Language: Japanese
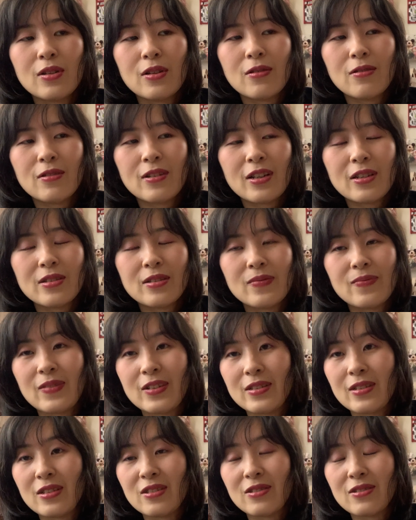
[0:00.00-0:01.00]

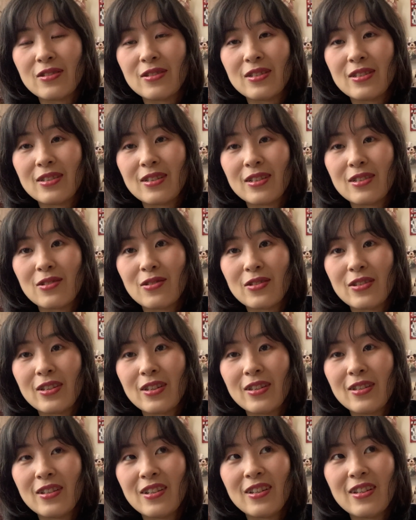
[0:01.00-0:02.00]
テルラシマに着いた
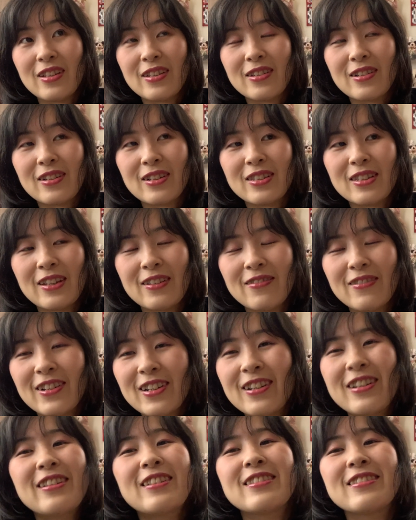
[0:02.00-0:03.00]
時になんか電話
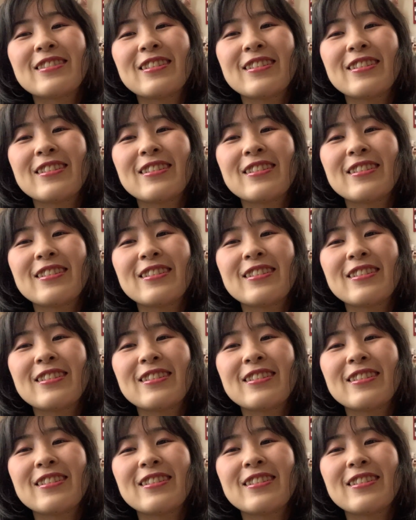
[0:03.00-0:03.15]
かかっ